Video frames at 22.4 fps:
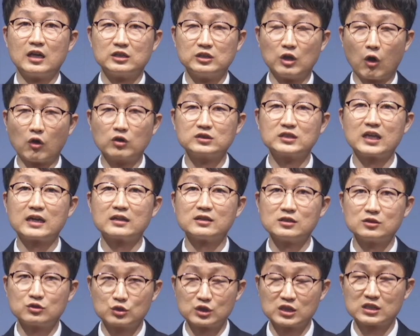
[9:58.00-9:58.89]

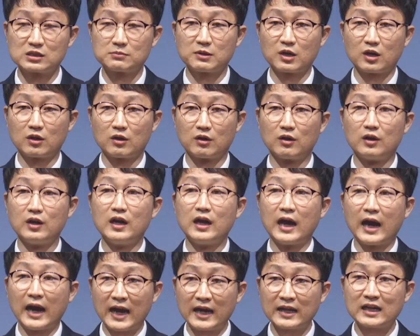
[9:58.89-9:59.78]
영생을 주시며
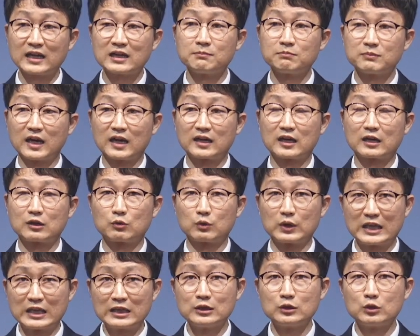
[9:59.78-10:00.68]
하나님 나라로
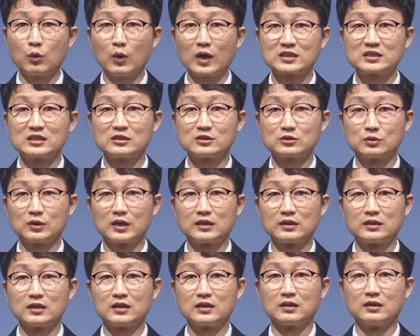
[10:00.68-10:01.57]
인도하실 수
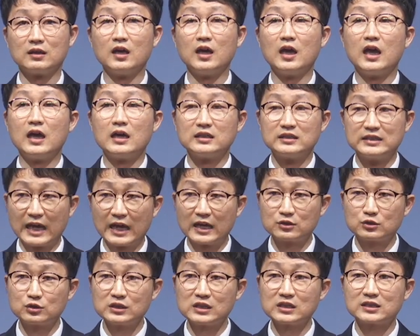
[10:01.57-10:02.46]
있는
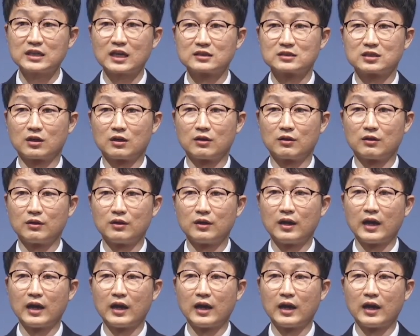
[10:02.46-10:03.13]
예수님께서,